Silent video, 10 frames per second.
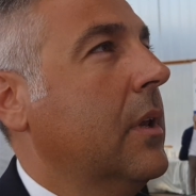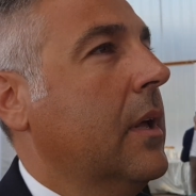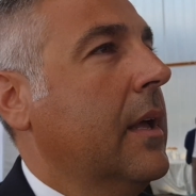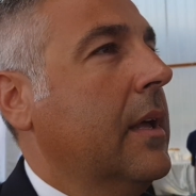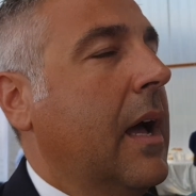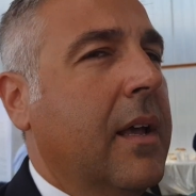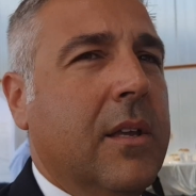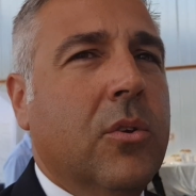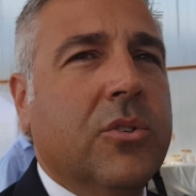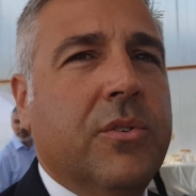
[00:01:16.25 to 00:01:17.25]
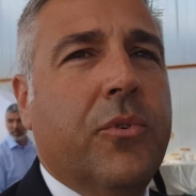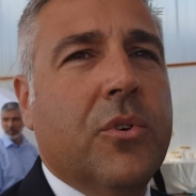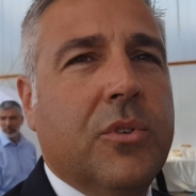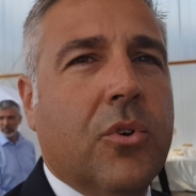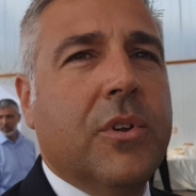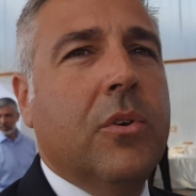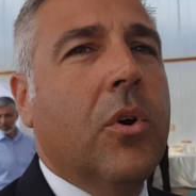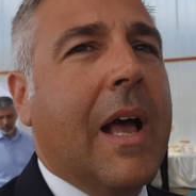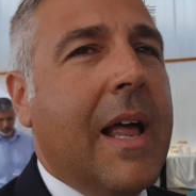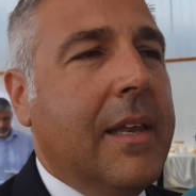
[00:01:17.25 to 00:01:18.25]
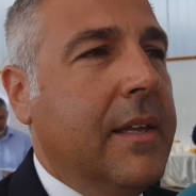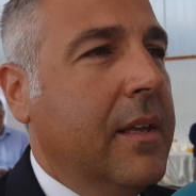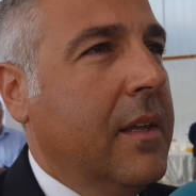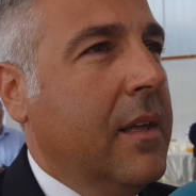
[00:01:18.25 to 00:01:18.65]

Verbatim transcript: eh, anche i nostri fornitori locali